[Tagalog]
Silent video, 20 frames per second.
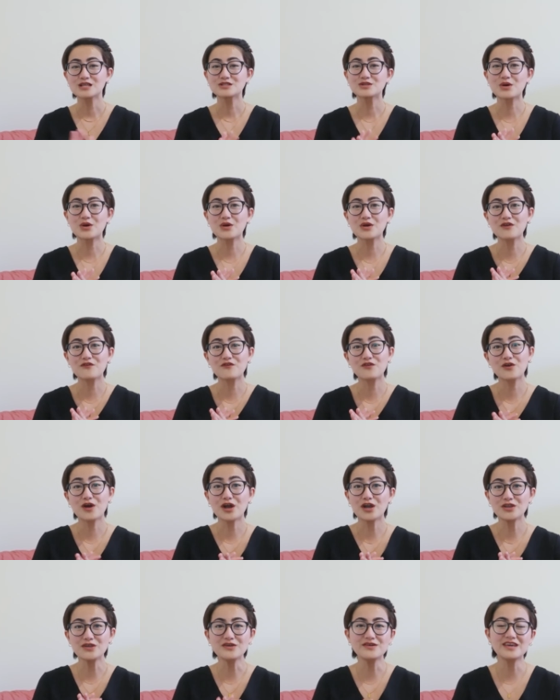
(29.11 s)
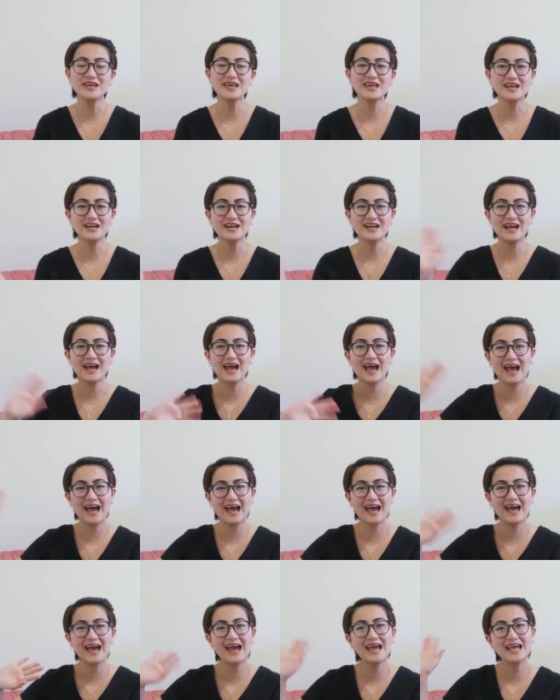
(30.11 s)
So, if you are new here,
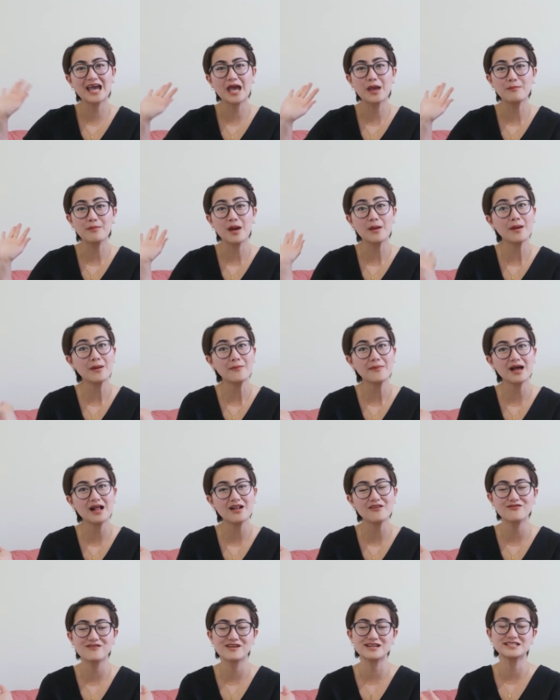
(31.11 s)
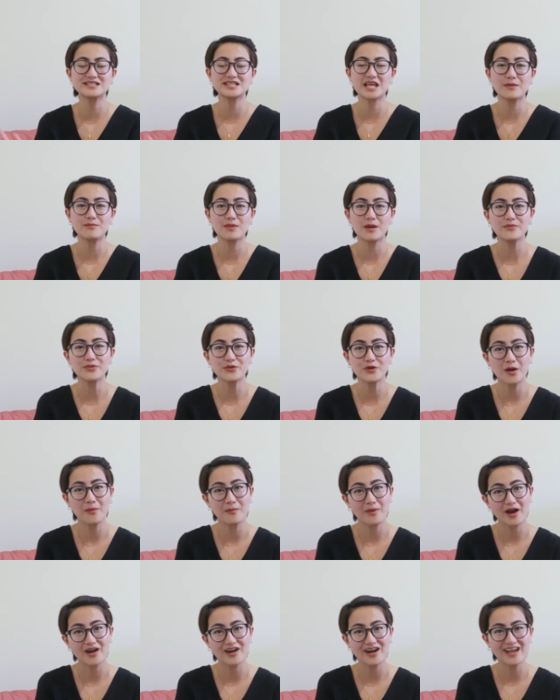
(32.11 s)
hi! I'm Mama Mel, first time mom to
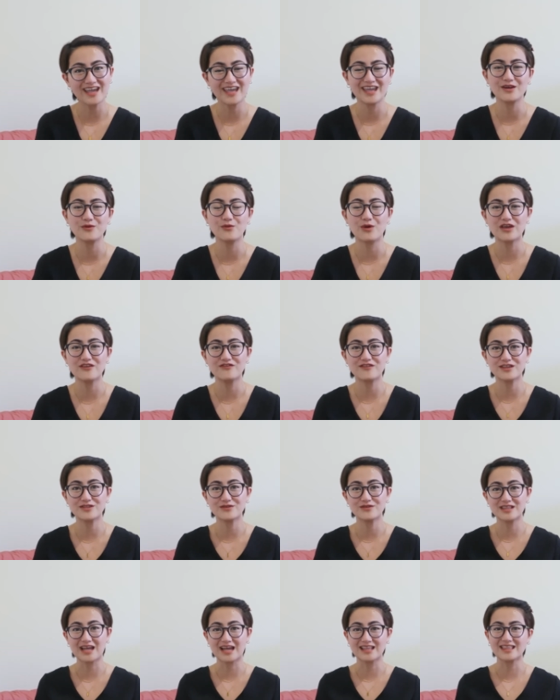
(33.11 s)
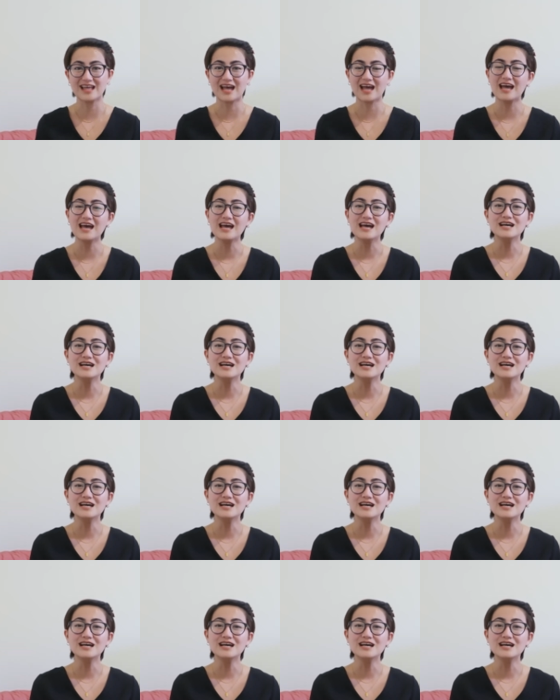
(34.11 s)
Amara and wifey to Dada.